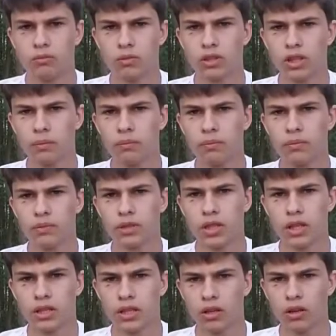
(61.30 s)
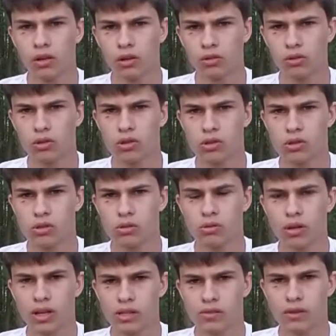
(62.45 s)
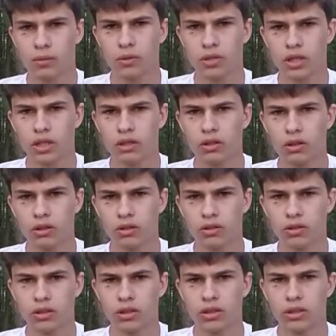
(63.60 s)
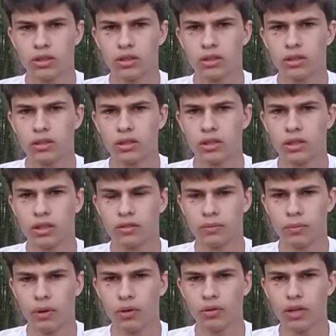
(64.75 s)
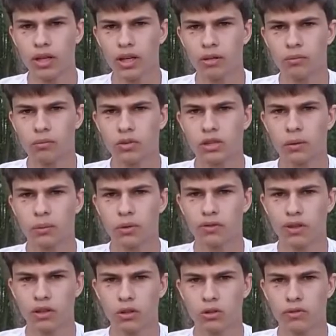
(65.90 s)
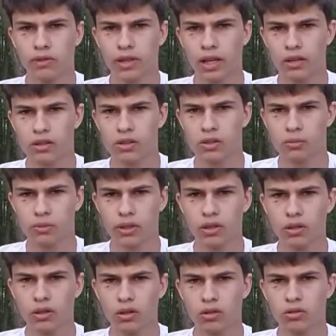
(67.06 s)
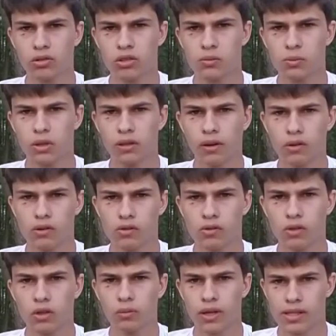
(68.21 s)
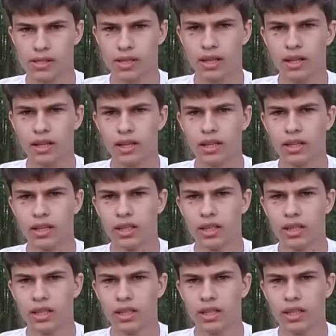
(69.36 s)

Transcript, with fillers: można, e, tego, który słucha Słowa Bożego je wypełnia, można porównać do człowieka roztropnego, który zbudował swój dom na skale.